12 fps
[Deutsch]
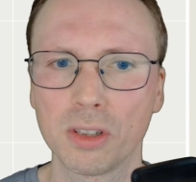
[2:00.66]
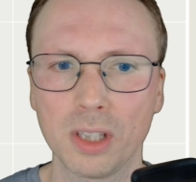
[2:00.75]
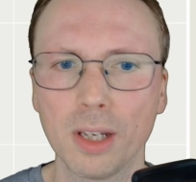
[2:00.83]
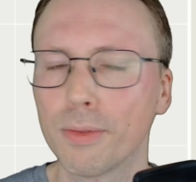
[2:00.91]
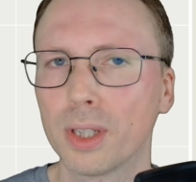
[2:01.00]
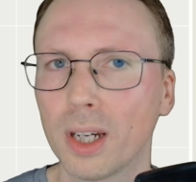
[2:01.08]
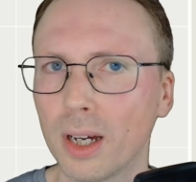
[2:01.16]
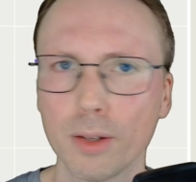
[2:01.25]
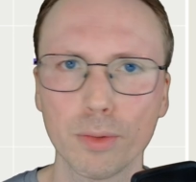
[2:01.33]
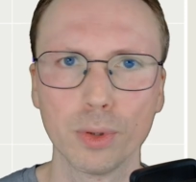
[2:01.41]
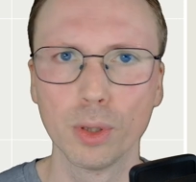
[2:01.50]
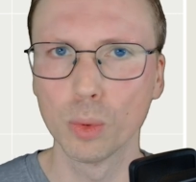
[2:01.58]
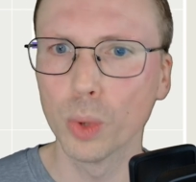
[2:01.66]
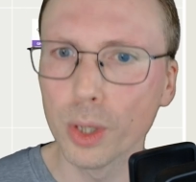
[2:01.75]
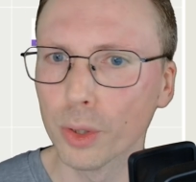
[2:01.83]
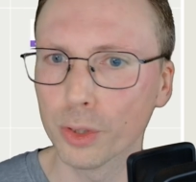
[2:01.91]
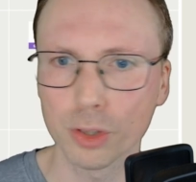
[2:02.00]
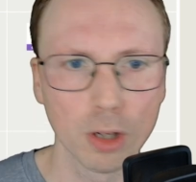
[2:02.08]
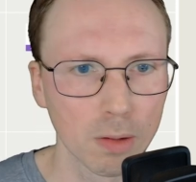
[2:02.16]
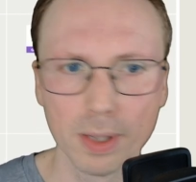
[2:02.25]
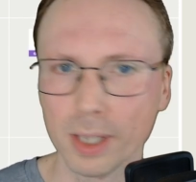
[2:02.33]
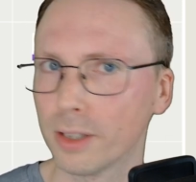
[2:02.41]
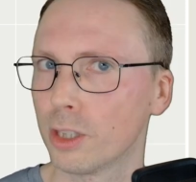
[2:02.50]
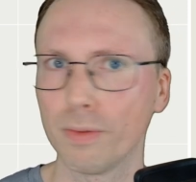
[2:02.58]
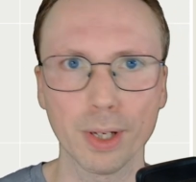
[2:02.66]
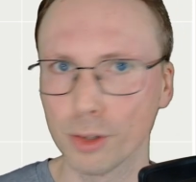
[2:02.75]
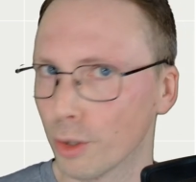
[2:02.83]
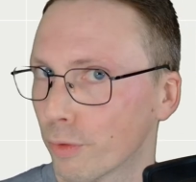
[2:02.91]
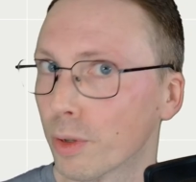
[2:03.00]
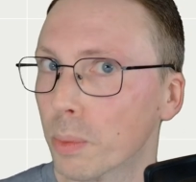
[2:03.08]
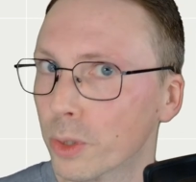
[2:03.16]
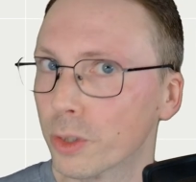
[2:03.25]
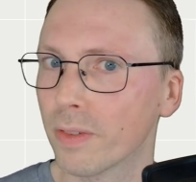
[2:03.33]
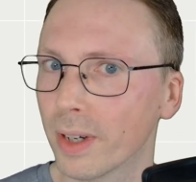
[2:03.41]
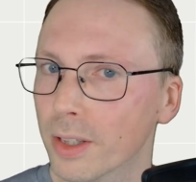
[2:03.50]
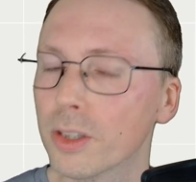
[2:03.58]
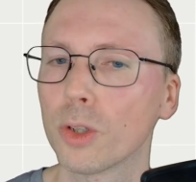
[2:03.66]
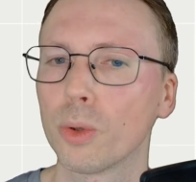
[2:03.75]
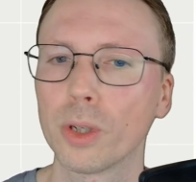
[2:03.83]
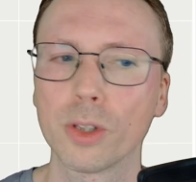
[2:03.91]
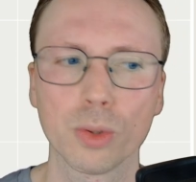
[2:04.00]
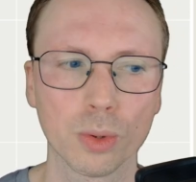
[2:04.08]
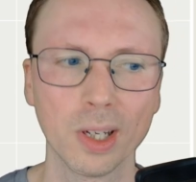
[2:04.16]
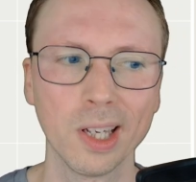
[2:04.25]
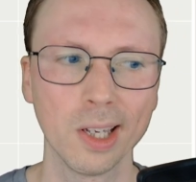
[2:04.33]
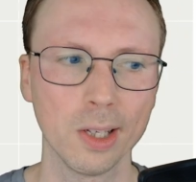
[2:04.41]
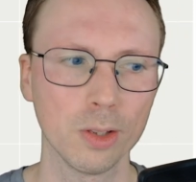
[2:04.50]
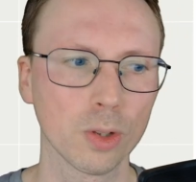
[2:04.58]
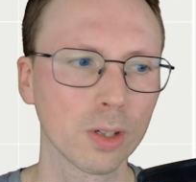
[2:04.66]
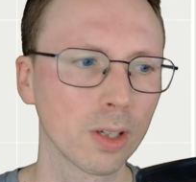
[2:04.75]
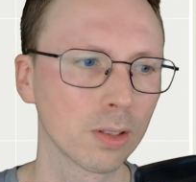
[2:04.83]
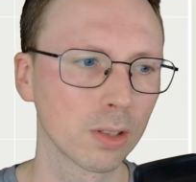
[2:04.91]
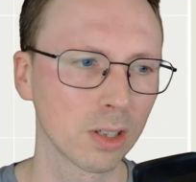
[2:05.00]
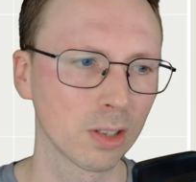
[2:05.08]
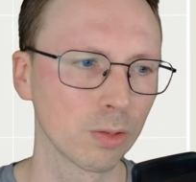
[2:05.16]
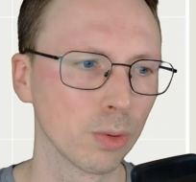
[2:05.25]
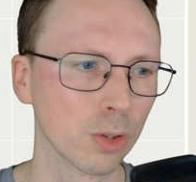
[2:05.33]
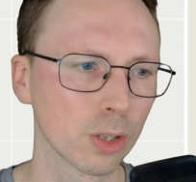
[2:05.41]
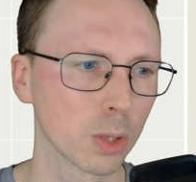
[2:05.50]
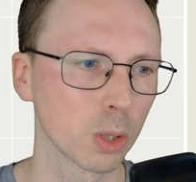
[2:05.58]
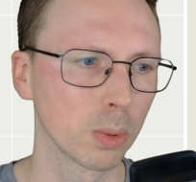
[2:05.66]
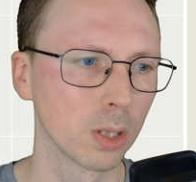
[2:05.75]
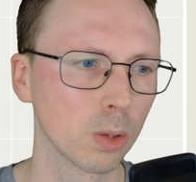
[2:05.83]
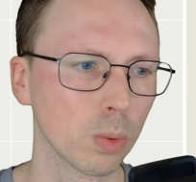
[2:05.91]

Zertifikat für Windows Server 2025 oder so, sondern jetzt würde es zum Beispiel hier